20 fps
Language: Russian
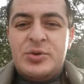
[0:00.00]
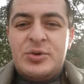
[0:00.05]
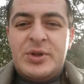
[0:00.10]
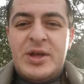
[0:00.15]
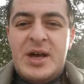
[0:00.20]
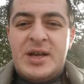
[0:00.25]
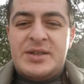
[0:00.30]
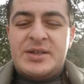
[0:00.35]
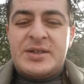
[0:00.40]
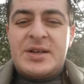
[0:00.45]
у
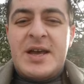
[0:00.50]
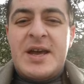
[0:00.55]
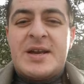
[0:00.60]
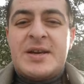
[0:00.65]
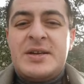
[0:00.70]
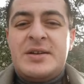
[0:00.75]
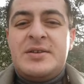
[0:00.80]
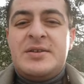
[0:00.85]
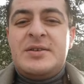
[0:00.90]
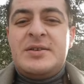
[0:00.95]
нас.
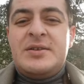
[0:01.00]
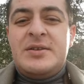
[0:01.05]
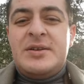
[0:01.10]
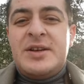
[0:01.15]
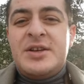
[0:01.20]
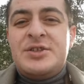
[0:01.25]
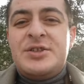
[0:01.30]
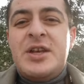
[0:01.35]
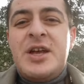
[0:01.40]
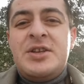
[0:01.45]
Как
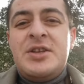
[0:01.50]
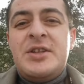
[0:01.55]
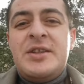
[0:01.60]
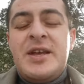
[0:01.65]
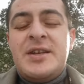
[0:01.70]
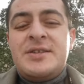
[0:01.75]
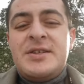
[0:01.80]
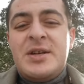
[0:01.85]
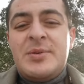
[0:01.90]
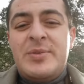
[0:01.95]

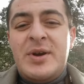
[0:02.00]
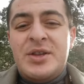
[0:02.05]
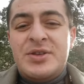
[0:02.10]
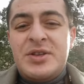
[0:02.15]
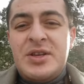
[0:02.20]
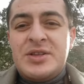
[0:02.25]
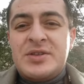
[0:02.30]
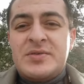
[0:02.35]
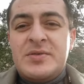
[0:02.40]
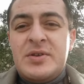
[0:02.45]
гражданин
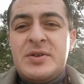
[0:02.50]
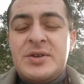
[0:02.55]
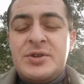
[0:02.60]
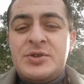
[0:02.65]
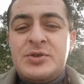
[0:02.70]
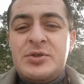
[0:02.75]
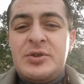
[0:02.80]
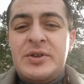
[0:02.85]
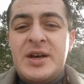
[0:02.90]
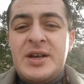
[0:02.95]
азербайджанского
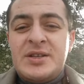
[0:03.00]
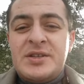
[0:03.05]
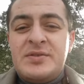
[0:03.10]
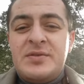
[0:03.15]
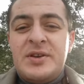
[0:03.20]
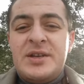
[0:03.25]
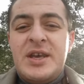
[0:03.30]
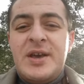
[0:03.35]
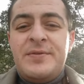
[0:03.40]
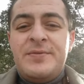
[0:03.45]

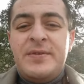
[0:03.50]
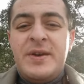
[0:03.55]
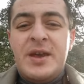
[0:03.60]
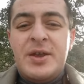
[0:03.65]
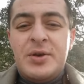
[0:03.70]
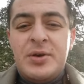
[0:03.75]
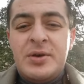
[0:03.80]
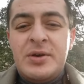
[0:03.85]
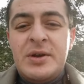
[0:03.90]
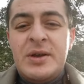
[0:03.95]
государства я
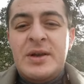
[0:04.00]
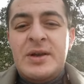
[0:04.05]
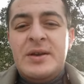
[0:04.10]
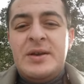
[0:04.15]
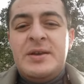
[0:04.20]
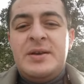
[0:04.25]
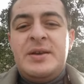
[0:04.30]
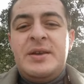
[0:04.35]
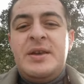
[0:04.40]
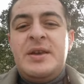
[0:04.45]
верю
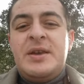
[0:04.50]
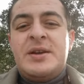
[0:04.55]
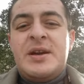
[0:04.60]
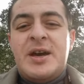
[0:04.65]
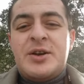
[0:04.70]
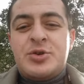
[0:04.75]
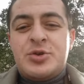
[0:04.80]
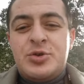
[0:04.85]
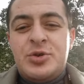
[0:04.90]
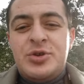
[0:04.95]
и
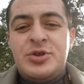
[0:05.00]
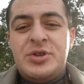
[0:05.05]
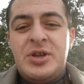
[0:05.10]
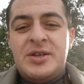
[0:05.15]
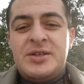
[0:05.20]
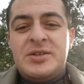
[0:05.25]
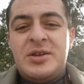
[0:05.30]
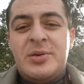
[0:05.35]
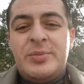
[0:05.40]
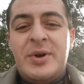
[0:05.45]
горжусь
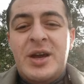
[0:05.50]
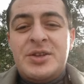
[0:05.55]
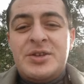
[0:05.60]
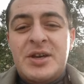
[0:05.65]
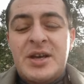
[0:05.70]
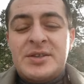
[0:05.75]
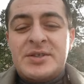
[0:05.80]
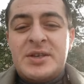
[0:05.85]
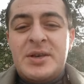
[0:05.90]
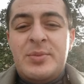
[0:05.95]

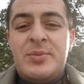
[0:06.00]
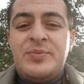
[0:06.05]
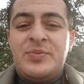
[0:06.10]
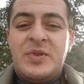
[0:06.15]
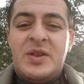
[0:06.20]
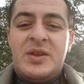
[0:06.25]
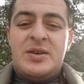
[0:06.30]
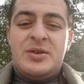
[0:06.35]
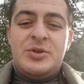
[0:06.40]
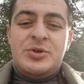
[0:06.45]
азербайджанским
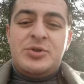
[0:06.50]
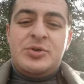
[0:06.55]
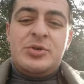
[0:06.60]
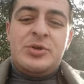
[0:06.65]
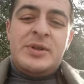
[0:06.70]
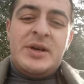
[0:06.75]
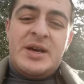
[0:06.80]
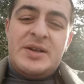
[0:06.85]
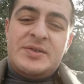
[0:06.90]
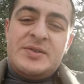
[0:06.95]

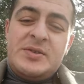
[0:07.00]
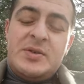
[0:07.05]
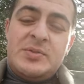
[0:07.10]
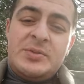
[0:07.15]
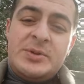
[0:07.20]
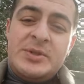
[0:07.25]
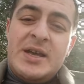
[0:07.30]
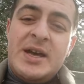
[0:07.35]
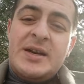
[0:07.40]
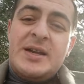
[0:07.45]

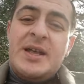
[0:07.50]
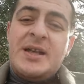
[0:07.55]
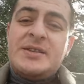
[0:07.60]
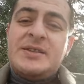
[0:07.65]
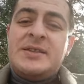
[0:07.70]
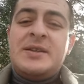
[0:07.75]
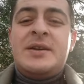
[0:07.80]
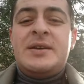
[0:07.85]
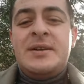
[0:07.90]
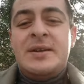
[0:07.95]
государством.
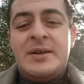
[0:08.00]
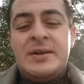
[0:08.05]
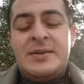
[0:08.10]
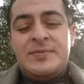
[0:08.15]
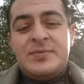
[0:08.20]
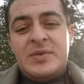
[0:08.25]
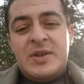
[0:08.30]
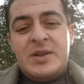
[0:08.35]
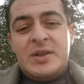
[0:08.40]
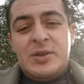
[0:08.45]
Согласно
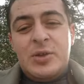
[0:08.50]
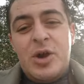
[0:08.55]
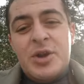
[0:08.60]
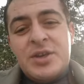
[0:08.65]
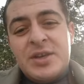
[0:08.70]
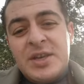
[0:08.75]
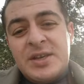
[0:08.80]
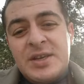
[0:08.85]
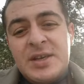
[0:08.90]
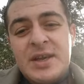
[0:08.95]

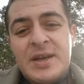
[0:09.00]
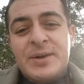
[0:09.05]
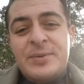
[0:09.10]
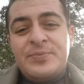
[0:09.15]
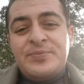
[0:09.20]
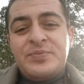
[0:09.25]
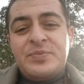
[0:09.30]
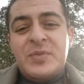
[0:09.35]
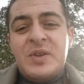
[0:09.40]
логике,